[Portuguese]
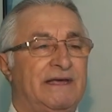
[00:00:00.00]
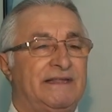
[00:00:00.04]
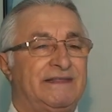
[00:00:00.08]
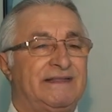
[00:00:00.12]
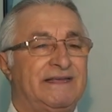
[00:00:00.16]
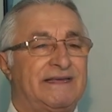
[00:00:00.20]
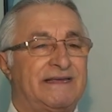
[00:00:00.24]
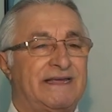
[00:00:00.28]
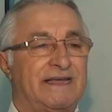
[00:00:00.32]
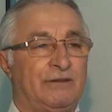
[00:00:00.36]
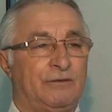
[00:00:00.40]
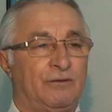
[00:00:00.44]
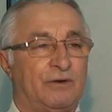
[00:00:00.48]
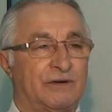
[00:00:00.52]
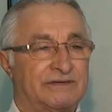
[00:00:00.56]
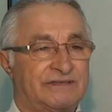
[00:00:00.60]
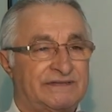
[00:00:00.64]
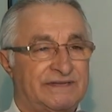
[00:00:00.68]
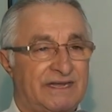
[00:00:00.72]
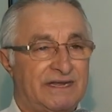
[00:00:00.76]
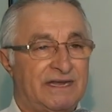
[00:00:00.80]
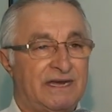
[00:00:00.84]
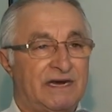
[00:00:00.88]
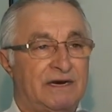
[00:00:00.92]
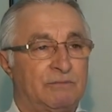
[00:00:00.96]
de que nós
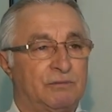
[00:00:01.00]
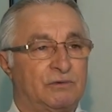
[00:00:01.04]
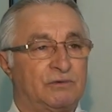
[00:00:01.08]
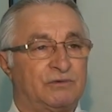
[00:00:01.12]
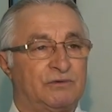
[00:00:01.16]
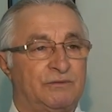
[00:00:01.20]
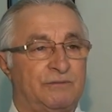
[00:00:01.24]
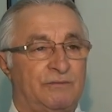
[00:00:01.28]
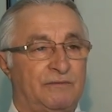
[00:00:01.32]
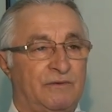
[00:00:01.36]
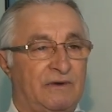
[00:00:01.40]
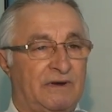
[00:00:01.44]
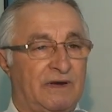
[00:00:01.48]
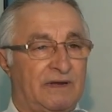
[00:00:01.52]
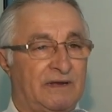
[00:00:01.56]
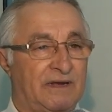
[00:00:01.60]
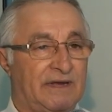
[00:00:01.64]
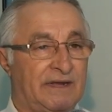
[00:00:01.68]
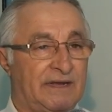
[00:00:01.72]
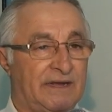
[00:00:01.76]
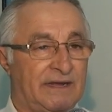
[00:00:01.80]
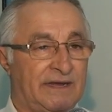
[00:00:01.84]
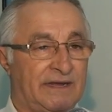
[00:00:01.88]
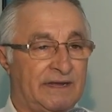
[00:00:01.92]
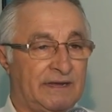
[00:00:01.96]
tenhamos
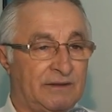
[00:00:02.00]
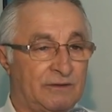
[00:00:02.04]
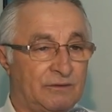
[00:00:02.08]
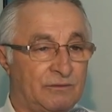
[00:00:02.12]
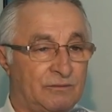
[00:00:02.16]
é,